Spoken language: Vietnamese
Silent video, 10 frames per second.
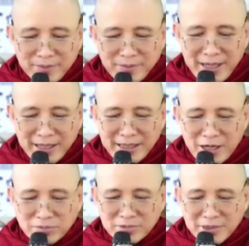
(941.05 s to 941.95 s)
biển
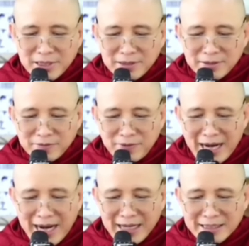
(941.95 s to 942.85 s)
ngọc rừng
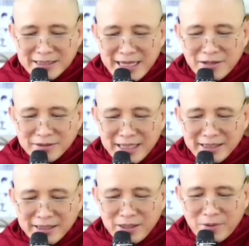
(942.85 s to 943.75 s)
vàng sao
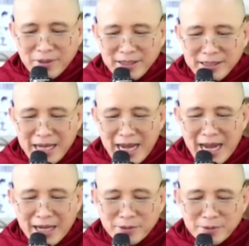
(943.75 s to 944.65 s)
tránh nổi
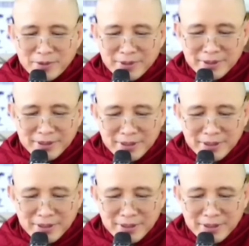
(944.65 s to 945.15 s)
già nua